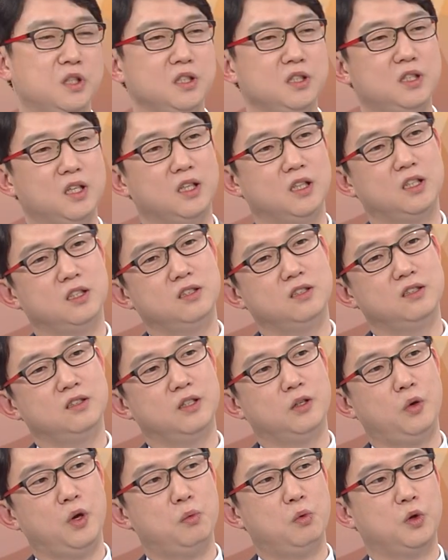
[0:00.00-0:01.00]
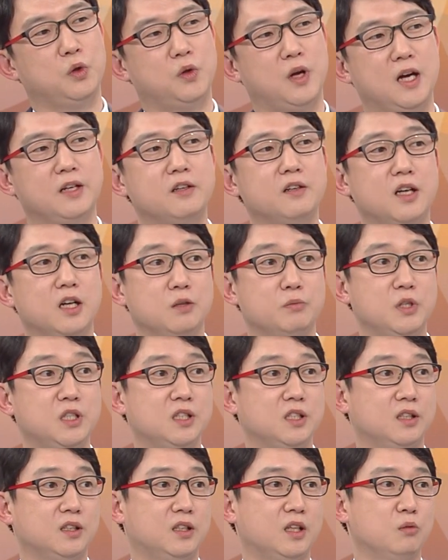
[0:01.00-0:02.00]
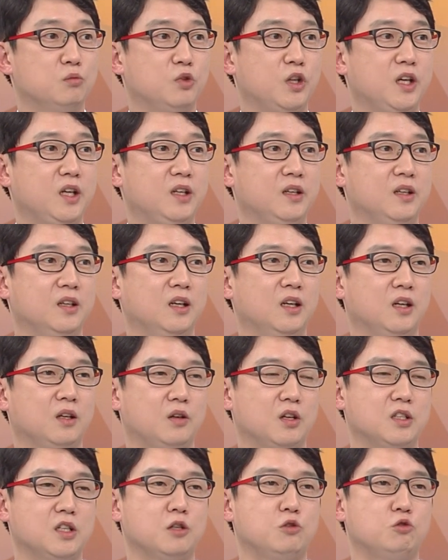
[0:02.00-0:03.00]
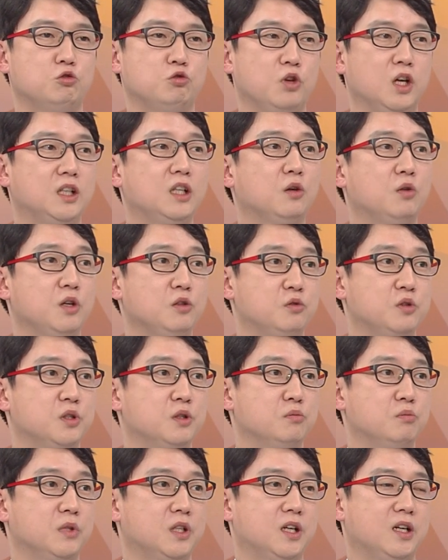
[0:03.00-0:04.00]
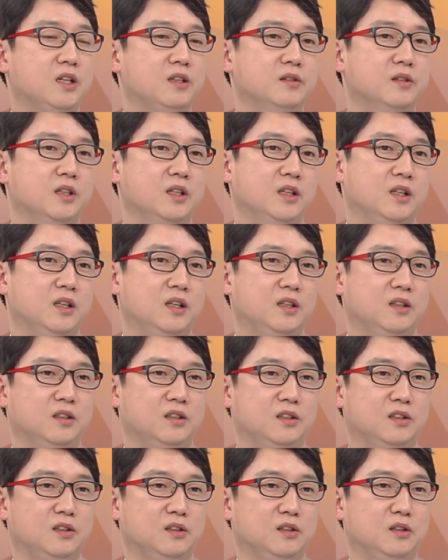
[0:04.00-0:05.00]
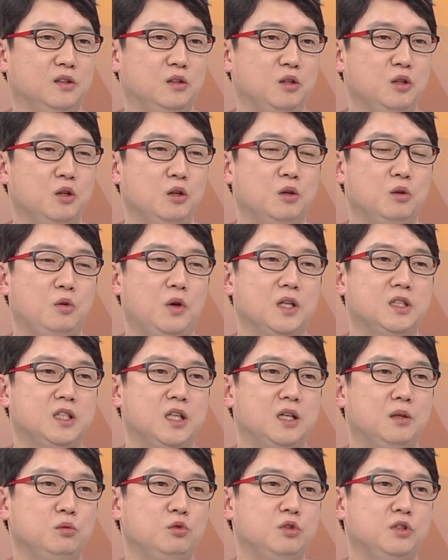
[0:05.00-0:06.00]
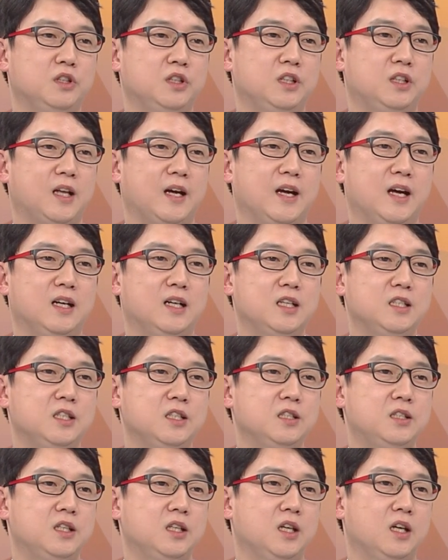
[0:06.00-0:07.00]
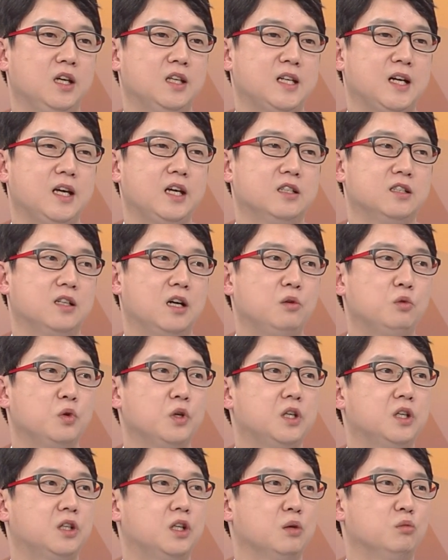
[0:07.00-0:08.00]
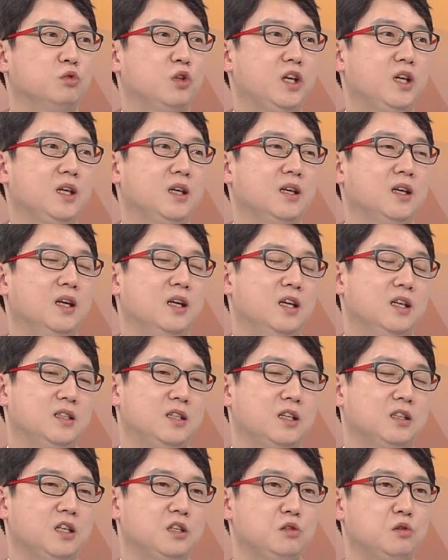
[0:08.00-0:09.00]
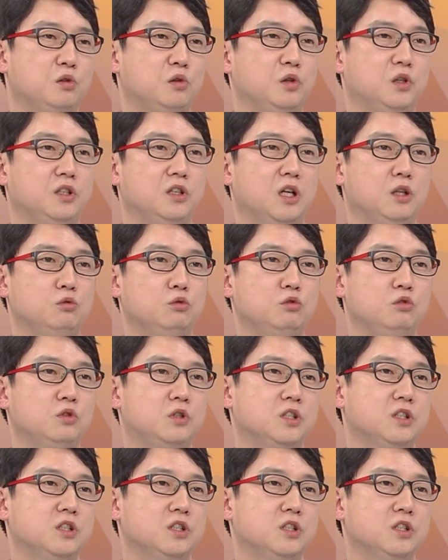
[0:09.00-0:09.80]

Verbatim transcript: 신체 기능의 회복에도 악영향을 미치기 때문에 굉장히 중요하다고 할 수 있습니다. 네. 어, 환자분들이 다양한 신체 장애를 갖고 있기 때문에 상대적으로 이러한 우울